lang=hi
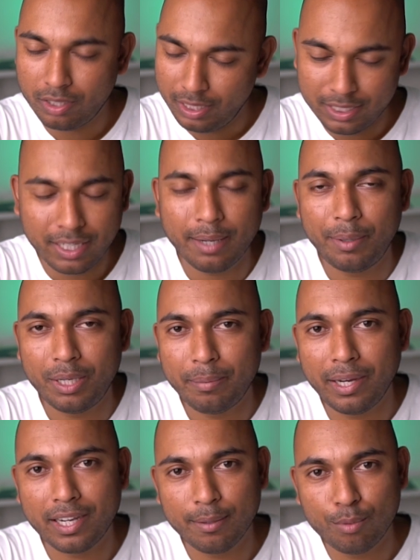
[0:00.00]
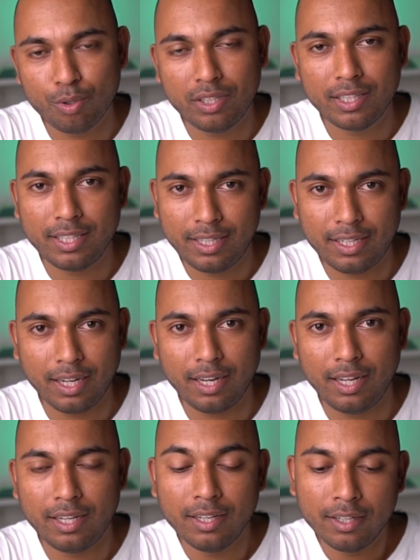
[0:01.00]
नीचे कमेंट में आके बोल देते हैं
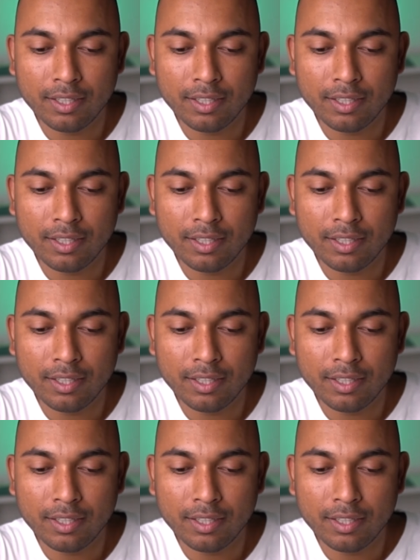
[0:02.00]
टकला